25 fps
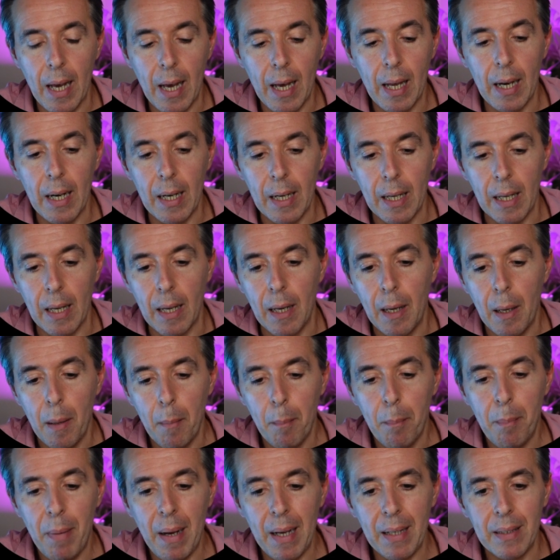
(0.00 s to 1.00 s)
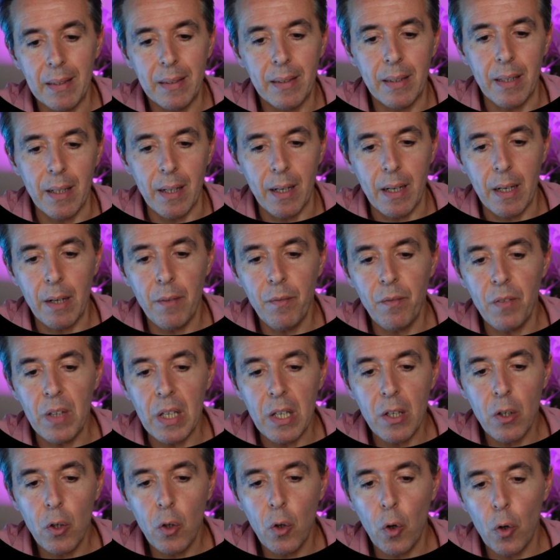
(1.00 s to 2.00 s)
alla pattern
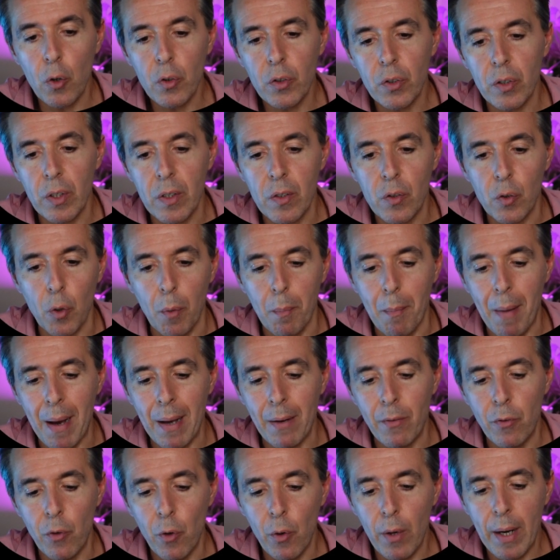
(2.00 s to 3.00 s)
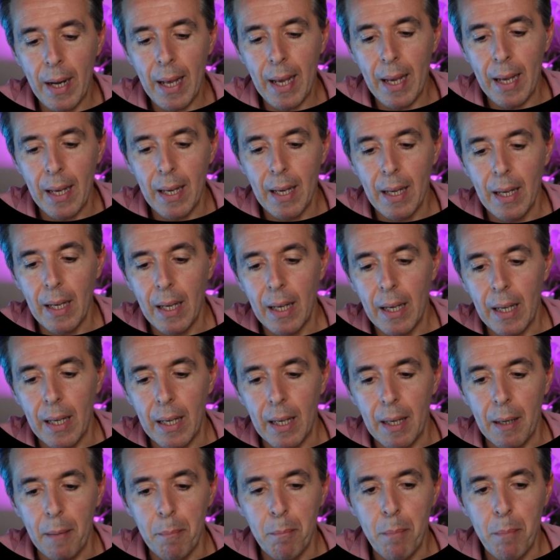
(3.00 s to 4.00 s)
Vincos, insomma non è eh,